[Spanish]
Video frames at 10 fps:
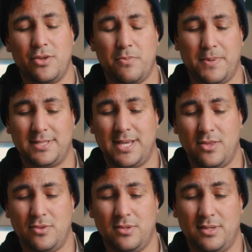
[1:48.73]
año
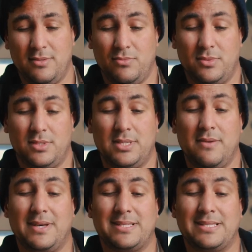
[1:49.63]
pasado. Sí,
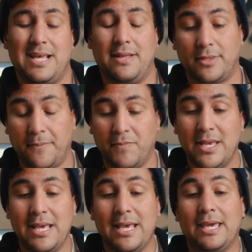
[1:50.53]
bastante.
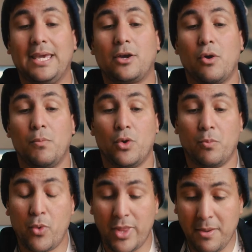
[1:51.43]
Y
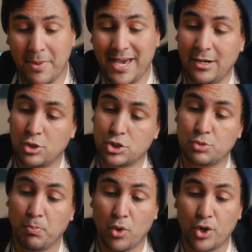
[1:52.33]
como pueden ver, los
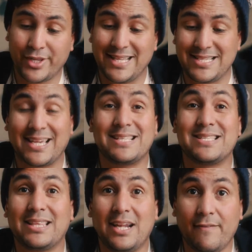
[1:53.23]
bordes en
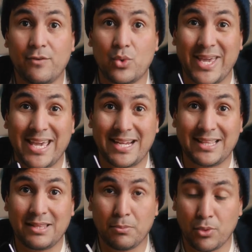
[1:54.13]
este teléfono
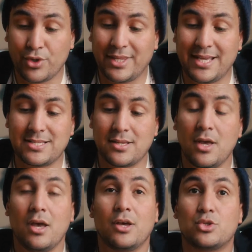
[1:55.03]
eran bordes
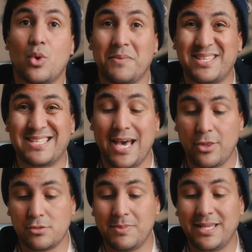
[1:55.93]

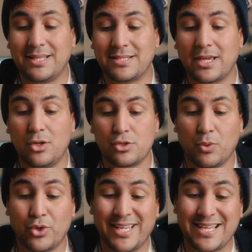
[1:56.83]
suavizados, mientras que los
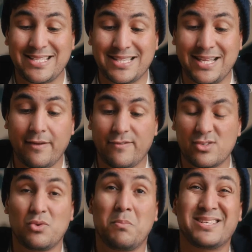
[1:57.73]
bordes en este teléfono
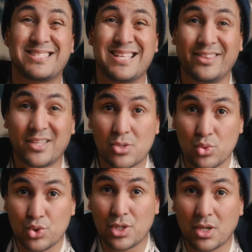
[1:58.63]
son bastante
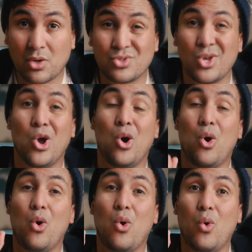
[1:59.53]
rústicos
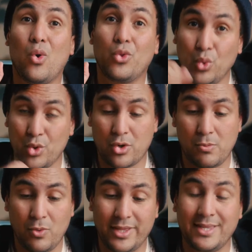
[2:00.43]
o duros,
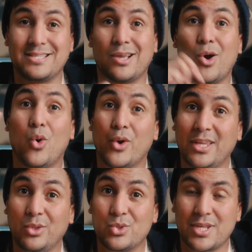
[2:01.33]
como le dicen, o
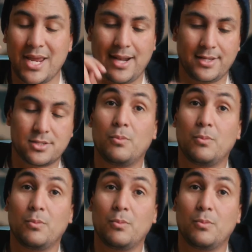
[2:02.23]
industriales,